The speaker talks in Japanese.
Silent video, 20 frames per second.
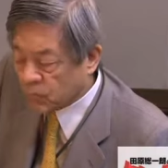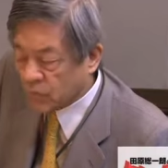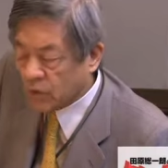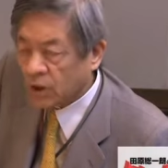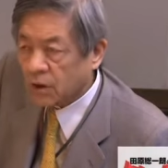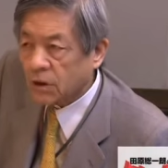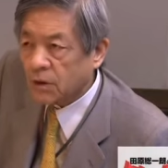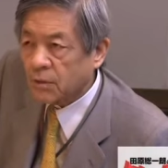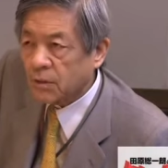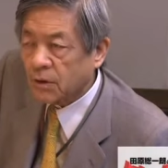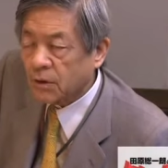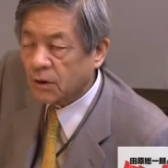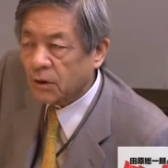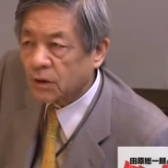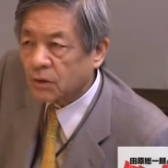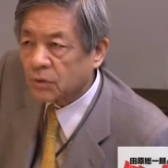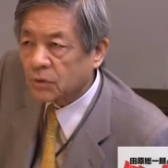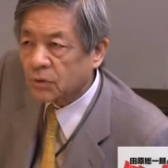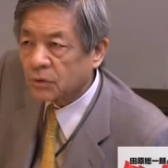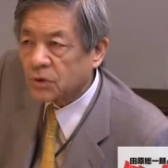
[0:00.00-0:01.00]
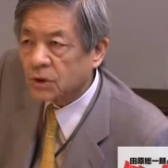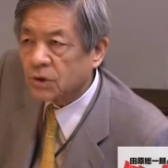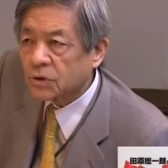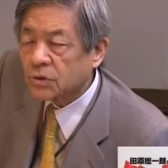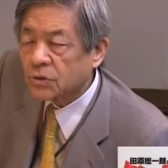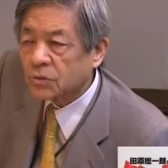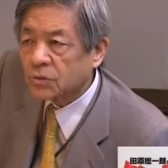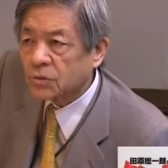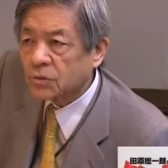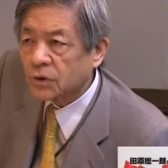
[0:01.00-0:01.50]
で君らはこの戦
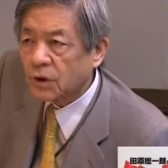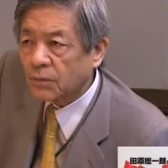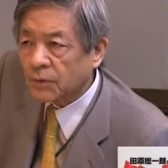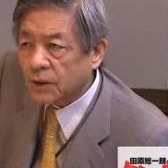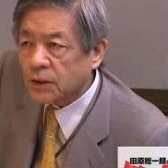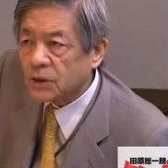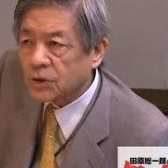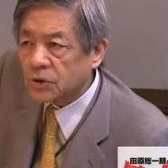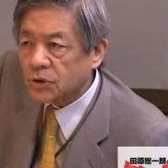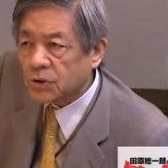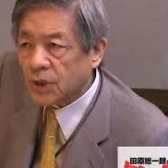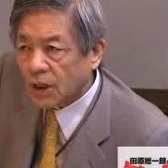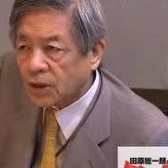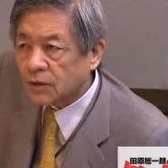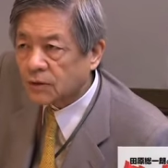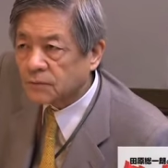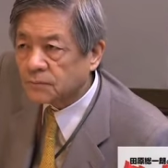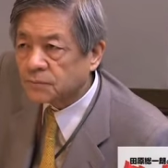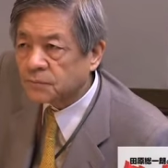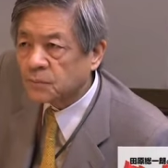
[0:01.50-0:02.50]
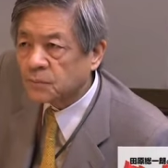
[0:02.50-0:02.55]
争のために死ねと